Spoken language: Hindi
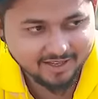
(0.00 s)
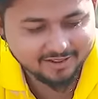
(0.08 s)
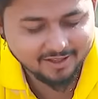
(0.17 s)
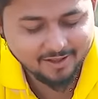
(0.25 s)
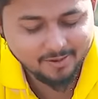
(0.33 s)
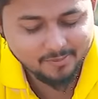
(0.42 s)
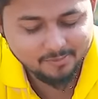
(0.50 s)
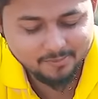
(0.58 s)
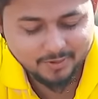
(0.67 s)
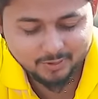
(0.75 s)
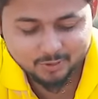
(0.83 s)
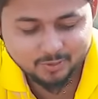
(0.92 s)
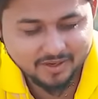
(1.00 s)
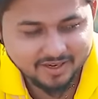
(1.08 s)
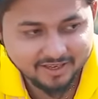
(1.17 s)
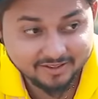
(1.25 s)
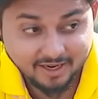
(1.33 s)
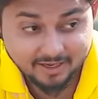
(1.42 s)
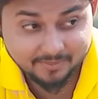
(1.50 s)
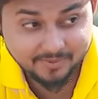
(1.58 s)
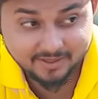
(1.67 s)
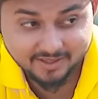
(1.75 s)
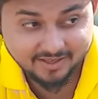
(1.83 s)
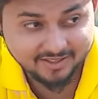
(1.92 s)
आया था मैं तो तुम्हारी
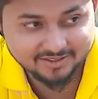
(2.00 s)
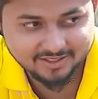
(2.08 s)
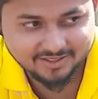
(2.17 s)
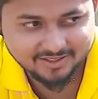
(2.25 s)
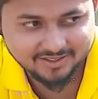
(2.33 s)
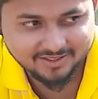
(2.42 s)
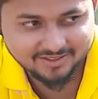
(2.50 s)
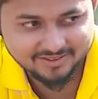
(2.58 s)
एक्साइटमेंट देखना चाहता था